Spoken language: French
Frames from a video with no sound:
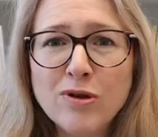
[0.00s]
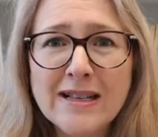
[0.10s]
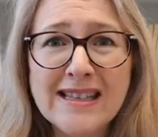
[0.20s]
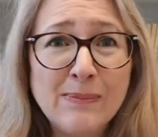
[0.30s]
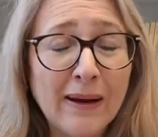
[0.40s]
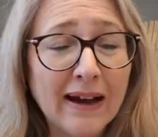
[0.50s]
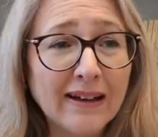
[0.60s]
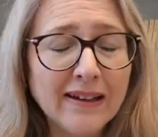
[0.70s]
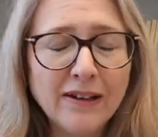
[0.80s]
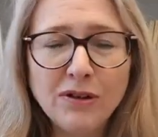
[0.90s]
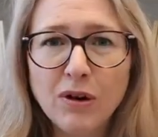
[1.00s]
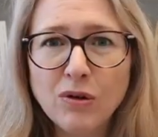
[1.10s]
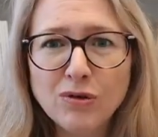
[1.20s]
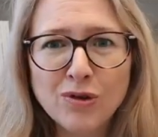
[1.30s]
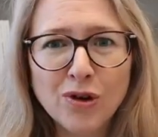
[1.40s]
d'épargner,
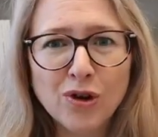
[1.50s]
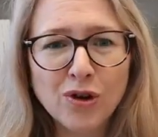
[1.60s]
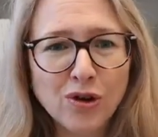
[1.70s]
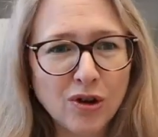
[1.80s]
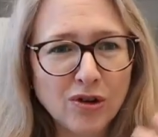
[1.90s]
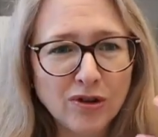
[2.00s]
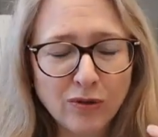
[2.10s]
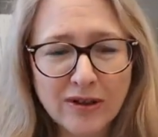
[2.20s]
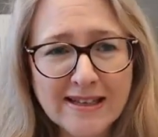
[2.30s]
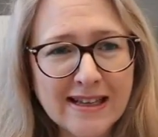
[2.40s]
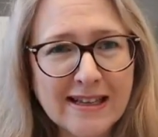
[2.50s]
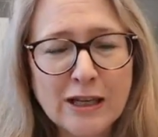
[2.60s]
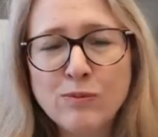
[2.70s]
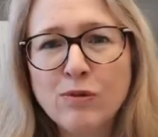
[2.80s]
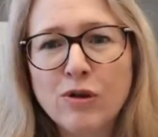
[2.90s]
donc de, trouver des articles
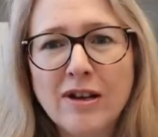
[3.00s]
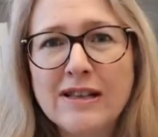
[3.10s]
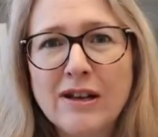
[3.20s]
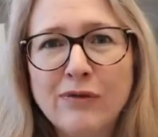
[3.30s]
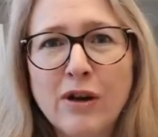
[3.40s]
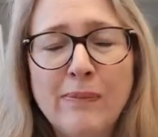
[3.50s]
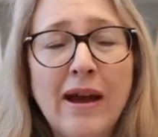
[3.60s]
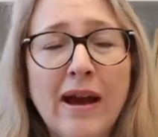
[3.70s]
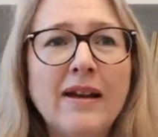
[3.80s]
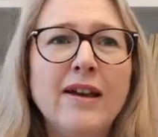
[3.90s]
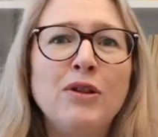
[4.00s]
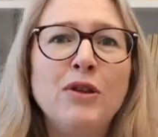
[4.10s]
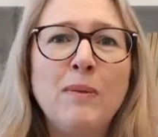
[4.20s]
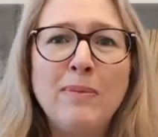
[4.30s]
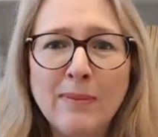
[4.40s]
pour que les enfants épargnent, il y en a
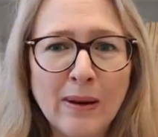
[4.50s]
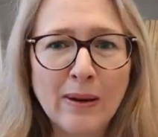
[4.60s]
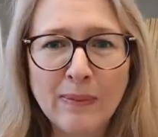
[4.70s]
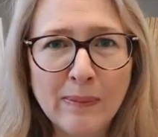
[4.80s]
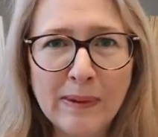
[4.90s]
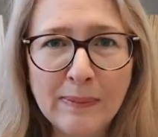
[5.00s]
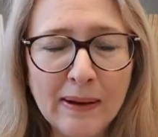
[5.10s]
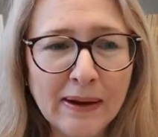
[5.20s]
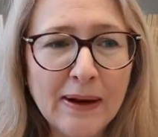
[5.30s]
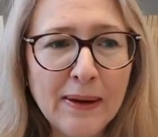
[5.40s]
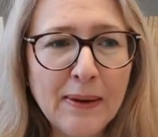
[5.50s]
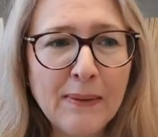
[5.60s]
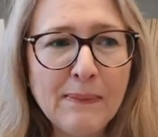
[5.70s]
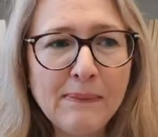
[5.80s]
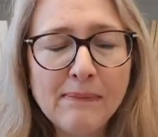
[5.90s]
plein, plein, plein, plein, plein,
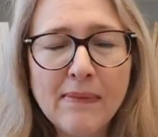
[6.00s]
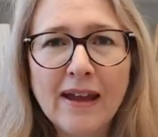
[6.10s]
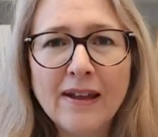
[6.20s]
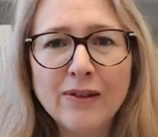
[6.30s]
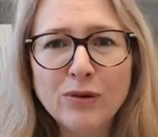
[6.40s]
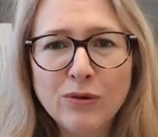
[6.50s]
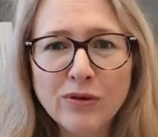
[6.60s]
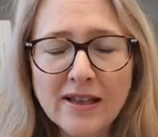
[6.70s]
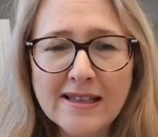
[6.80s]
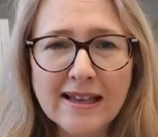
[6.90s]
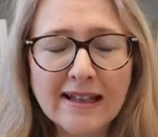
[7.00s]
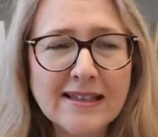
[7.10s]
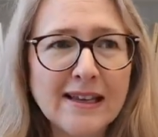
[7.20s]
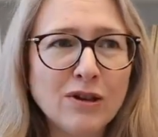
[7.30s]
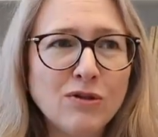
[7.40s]
mais trouver des
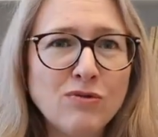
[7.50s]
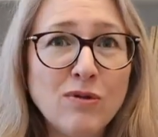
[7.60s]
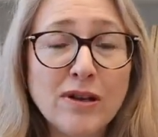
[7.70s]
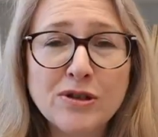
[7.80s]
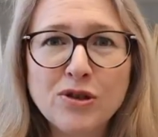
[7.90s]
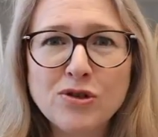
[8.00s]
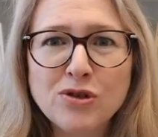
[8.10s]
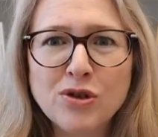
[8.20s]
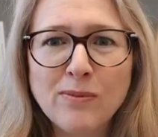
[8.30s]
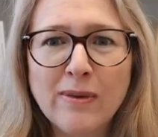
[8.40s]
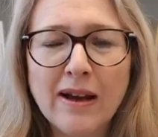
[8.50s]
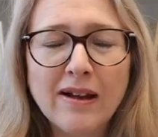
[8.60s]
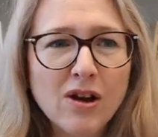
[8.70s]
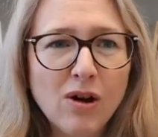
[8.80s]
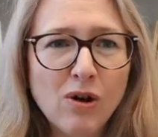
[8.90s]
articles où est-ce que justement
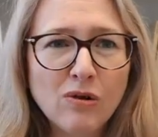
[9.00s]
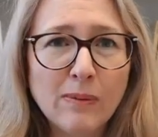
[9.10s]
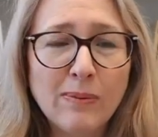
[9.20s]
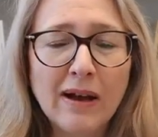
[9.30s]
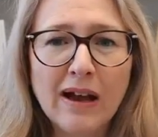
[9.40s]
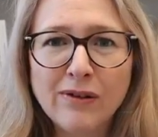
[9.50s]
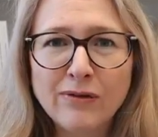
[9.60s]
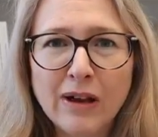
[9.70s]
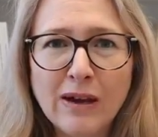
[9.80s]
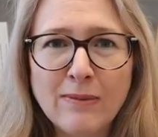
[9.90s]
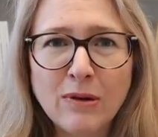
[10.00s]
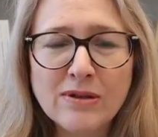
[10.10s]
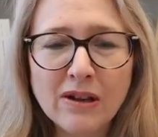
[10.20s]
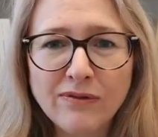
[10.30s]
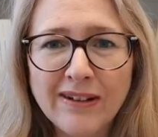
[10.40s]
on apprend vraiment aux
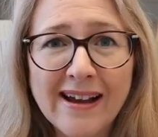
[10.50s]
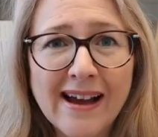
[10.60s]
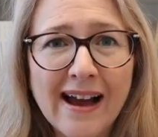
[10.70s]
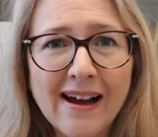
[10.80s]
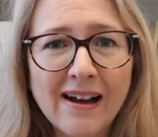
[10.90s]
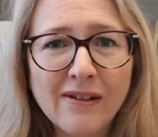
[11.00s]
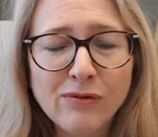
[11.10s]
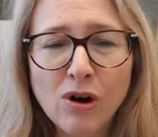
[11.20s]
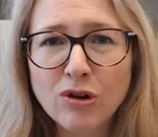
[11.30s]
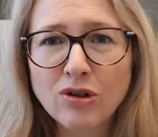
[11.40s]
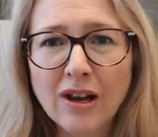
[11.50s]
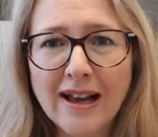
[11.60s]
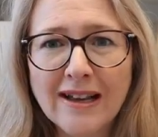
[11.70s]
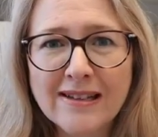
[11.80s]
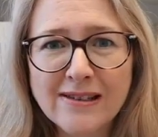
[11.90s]
enfants à avoir une
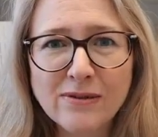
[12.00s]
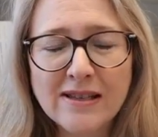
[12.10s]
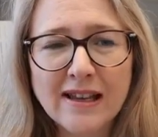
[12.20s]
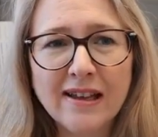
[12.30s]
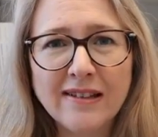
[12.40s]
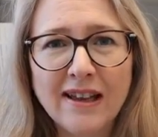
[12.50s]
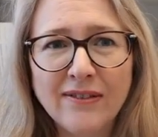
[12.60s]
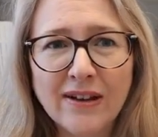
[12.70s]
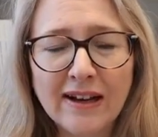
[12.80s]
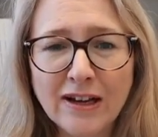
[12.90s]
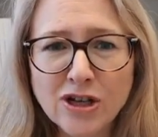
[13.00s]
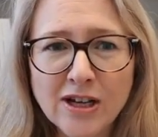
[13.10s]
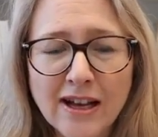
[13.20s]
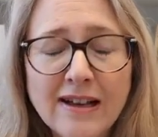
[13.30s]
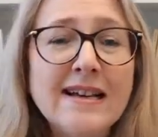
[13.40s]
relation saine avec
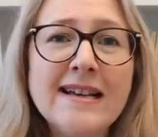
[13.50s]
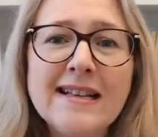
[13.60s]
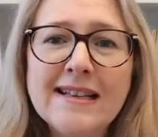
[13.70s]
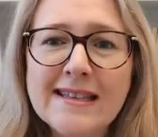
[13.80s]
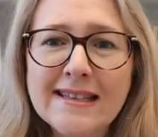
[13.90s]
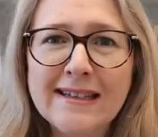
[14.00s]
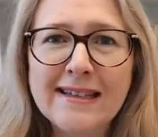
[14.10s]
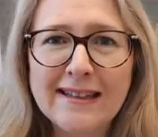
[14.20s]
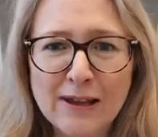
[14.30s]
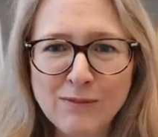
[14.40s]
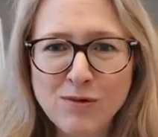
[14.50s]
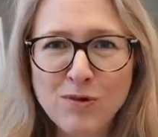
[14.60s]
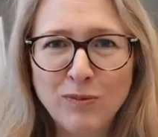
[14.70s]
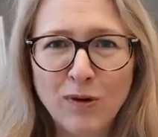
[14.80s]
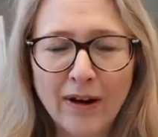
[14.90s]
l'argent, c'était beaucoup
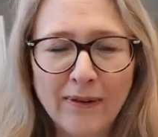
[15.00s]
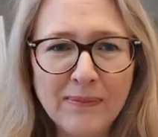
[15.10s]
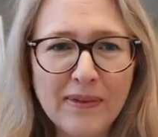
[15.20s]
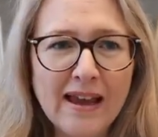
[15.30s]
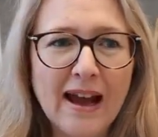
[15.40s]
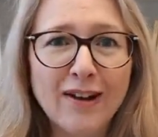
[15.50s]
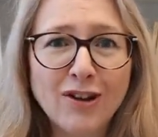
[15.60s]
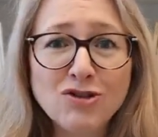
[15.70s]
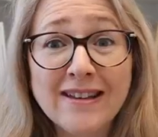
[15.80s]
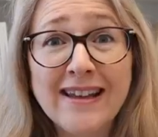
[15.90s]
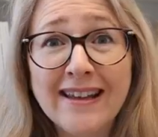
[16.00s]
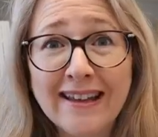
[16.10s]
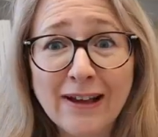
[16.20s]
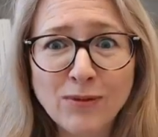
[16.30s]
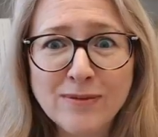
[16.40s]
moins. Alors, je vous en ai
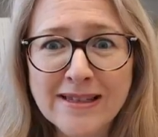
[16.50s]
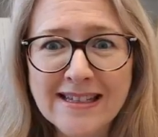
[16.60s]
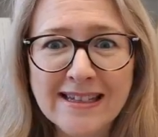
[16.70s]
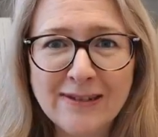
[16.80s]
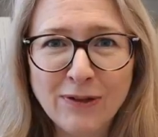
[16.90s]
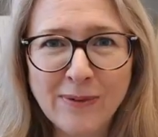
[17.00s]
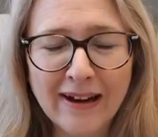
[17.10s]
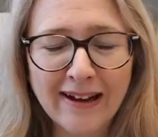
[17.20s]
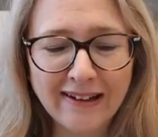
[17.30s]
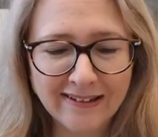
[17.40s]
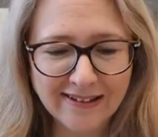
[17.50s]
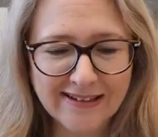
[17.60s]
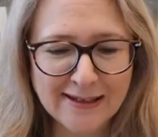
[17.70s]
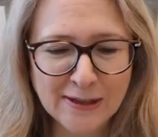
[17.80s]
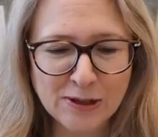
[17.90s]
écrit un petit qui va paraître
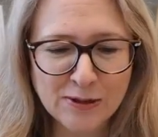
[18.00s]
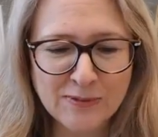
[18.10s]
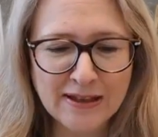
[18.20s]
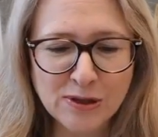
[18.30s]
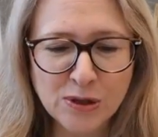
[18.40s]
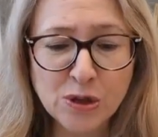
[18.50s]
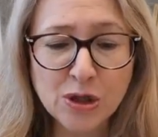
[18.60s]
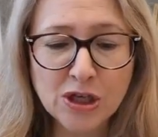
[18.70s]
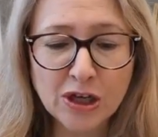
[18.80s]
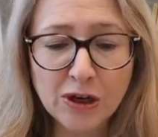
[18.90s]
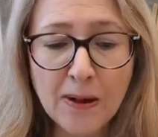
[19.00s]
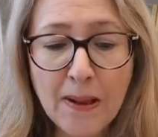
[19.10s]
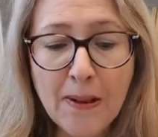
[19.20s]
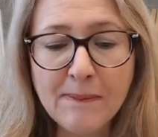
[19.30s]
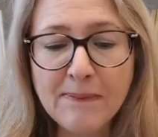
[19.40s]
cette semaine à ce sujet-là.
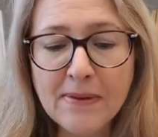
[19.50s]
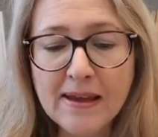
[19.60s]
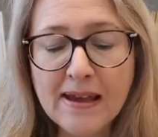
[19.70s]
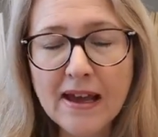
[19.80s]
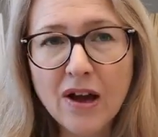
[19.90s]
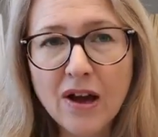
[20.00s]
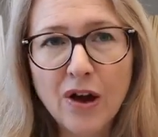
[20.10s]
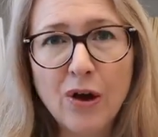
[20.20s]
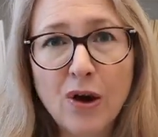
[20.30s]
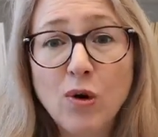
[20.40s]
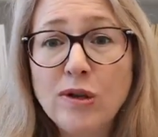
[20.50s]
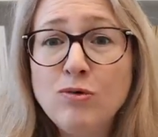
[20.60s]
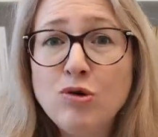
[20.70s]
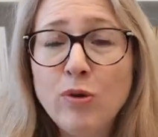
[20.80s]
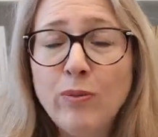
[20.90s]
Bien, on lit
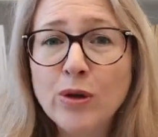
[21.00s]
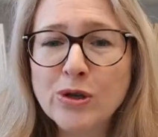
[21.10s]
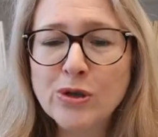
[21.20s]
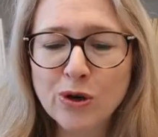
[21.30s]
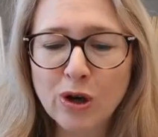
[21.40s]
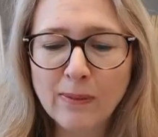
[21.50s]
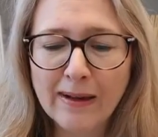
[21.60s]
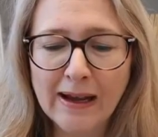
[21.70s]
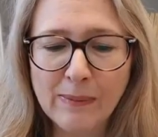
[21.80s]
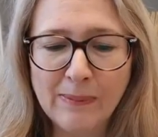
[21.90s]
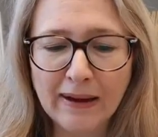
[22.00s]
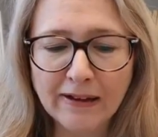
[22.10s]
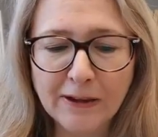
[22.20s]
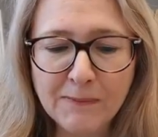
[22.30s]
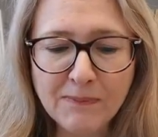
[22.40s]
beaucoup plus sur comment
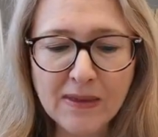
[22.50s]
épargner.